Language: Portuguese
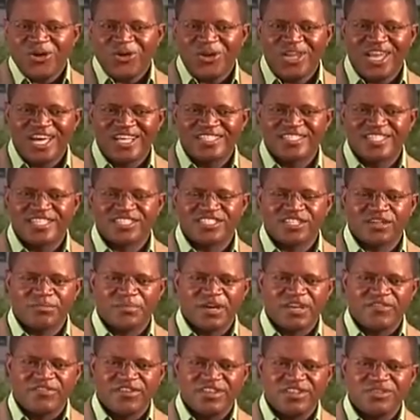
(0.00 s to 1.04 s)
Olá, seja
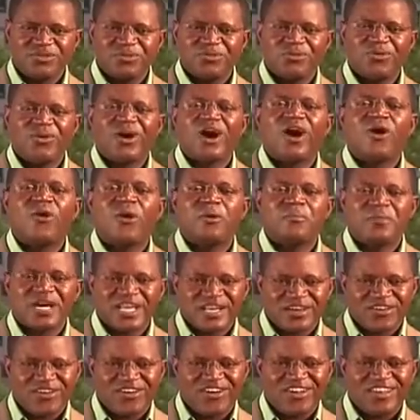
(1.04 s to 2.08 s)
bem-vindo ao
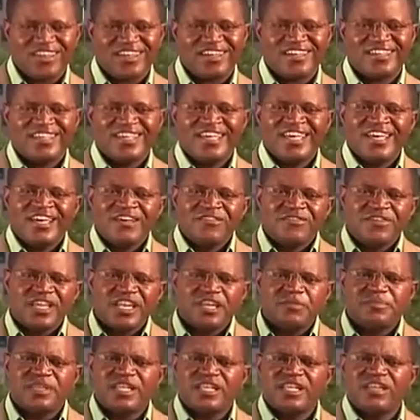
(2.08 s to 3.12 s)
Amar Angola.
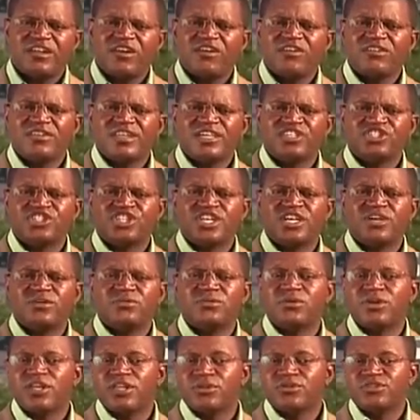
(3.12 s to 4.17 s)
Filipe Dilon nasceu
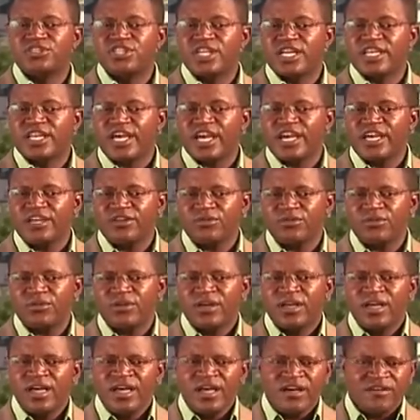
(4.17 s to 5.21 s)
no Rio de Janeiro.
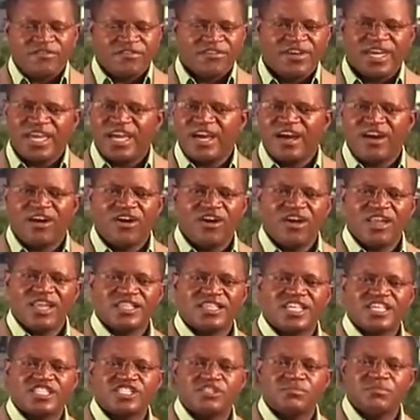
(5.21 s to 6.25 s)
Vem a
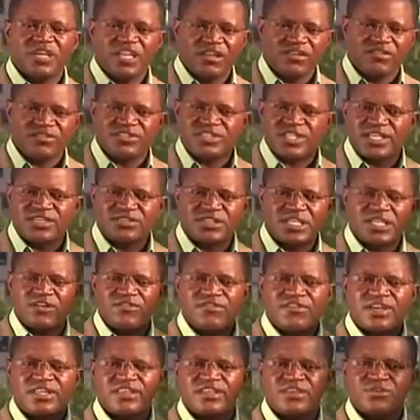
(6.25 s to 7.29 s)
Angola desde
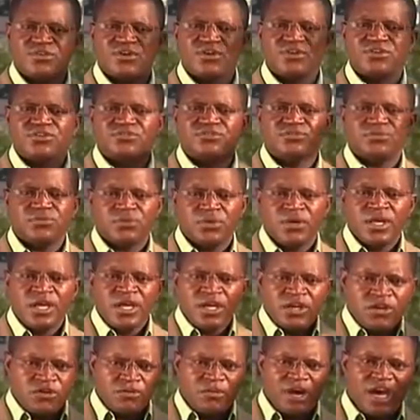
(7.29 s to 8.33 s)
1998,
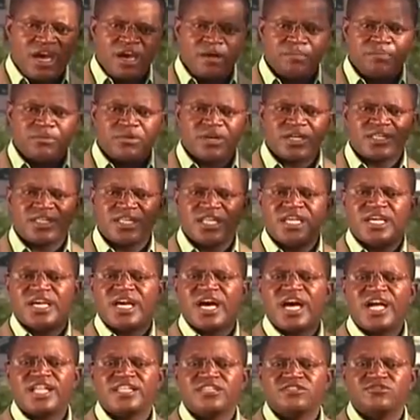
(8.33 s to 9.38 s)
numa época
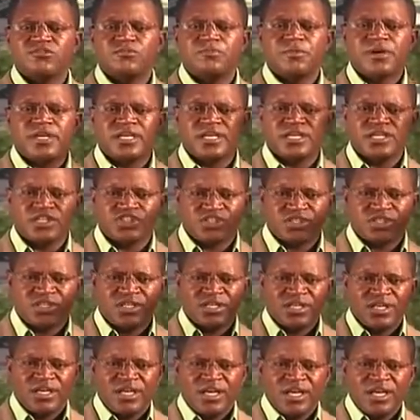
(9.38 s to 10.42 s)
delicada do país.